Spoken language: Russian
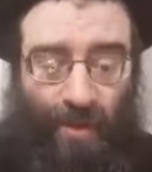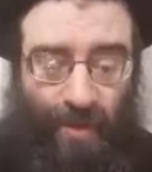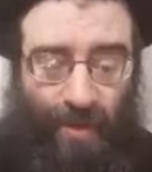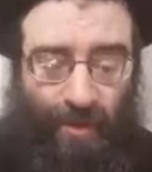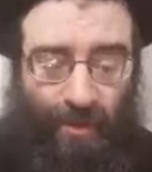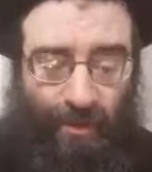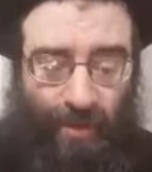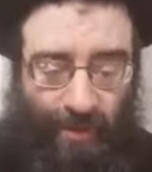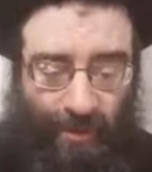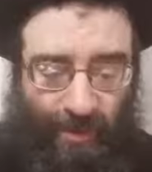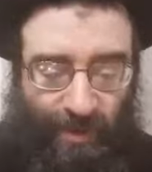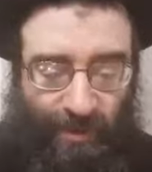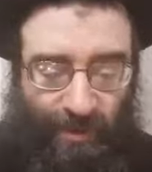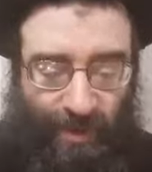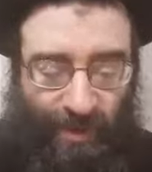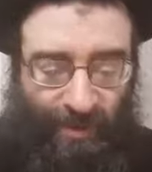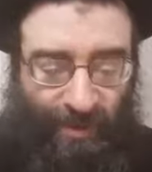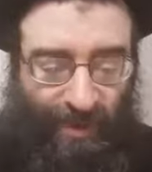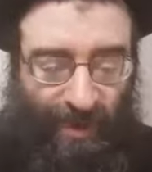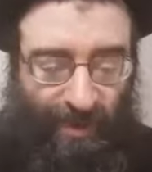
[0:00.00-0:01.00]
Я уже об этом
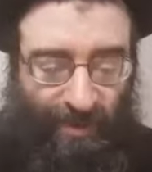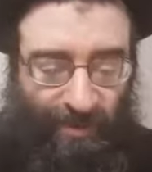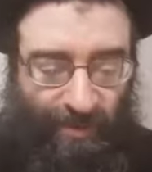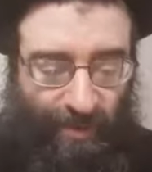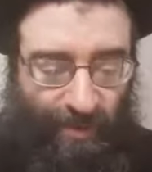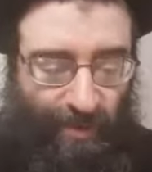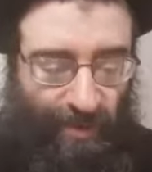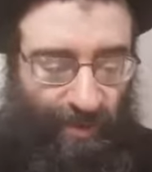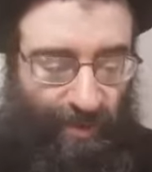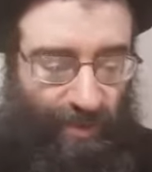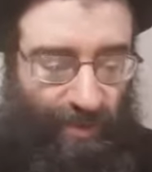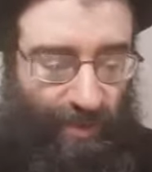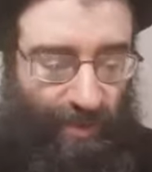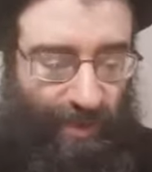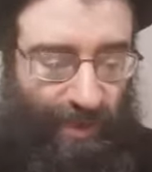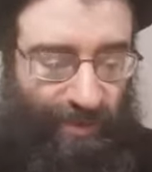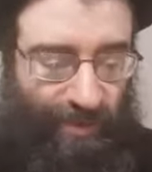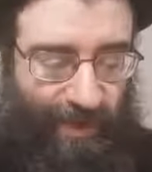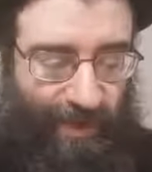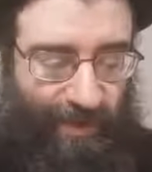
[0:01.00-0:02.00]
рассказывал. Но вот что
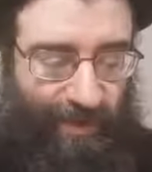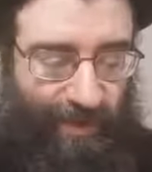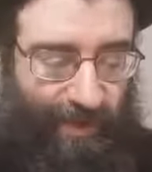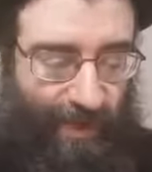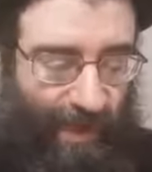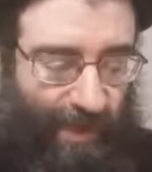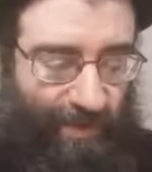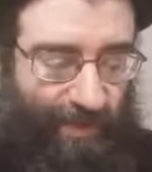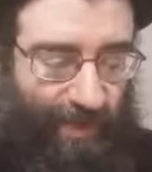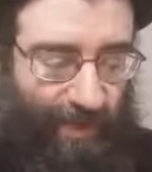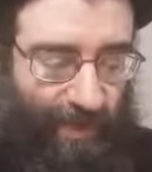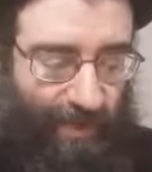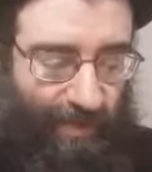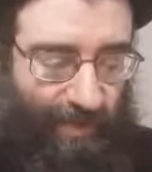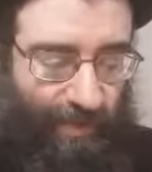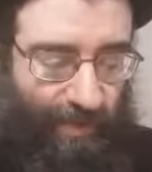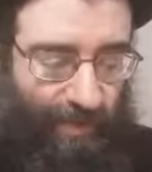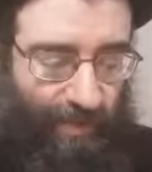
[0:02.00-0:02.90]
касается праздников и,